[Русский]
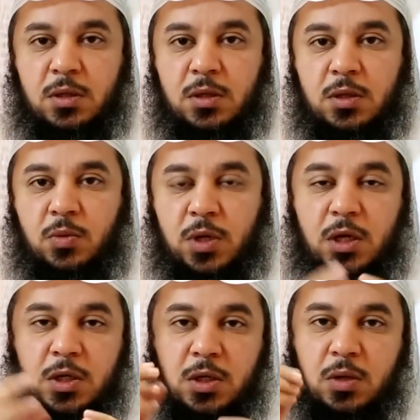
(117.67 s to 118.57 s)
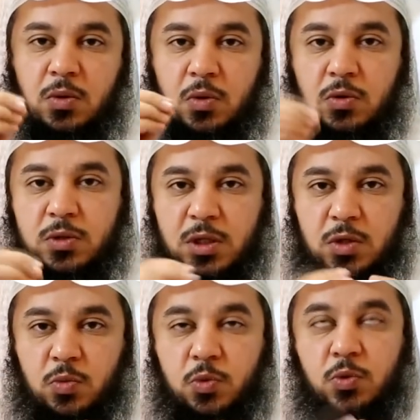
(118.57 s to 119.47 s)
При этом он получил
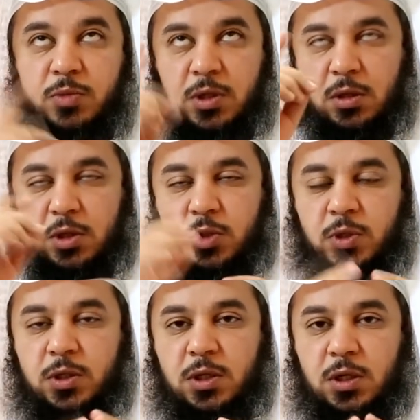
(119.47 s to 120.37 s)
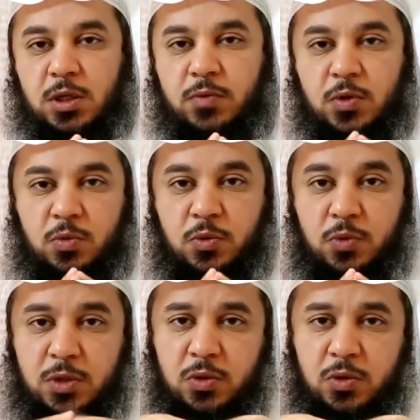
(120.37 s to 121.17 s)
пророчество от Аллаха, субханаху та'аля.